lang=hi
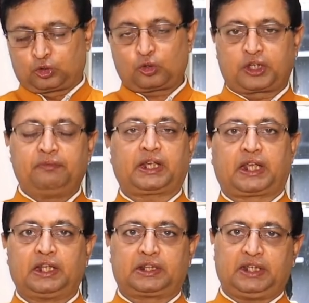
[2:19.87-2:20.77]
दो टीमें
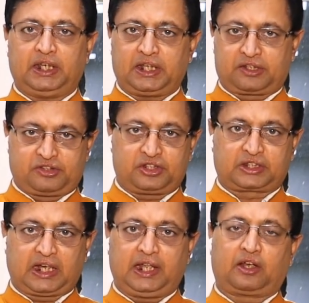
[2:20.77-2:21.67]
खेलती हैं एक
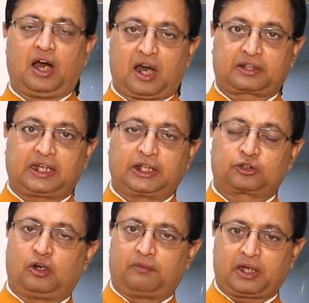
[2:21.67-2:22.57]
जीतता है एक हारता है
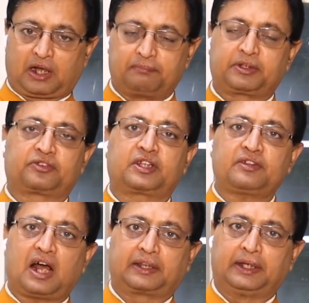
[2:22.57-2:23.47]
तो हम हम किसके
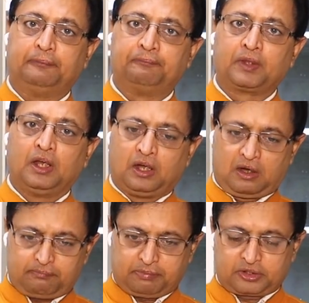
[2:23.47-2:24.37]
साथ हैं
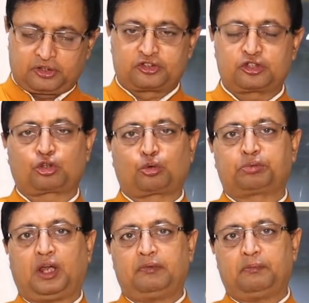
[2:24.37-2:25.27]
हम निश्चित रूप
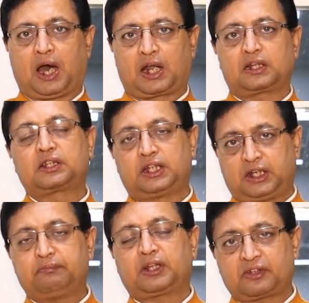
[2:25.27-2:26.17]
से हमें भारत की
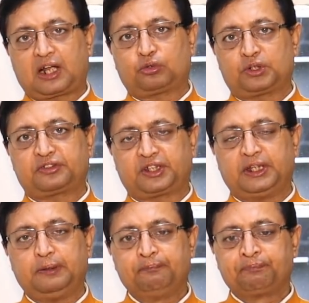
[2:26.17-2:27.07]
टीम के साथ होना
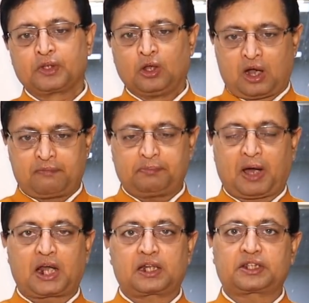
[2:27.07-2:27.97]
चाहिए हमें
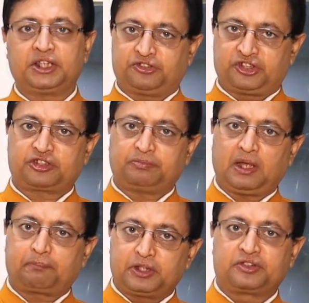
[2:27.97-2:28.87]
भारत की जीत में
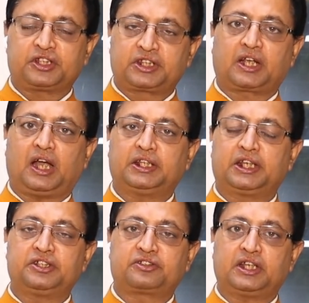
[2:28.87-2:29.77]
अपनी जीत दिखाई
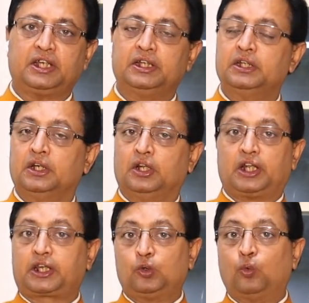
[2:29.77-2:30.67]
देनी चाहिए
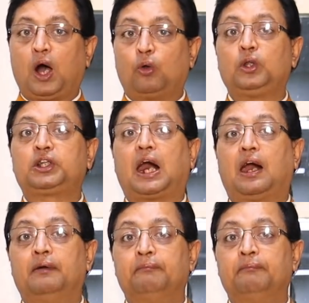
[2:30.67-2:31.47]
लेकिन हुआ उल्टा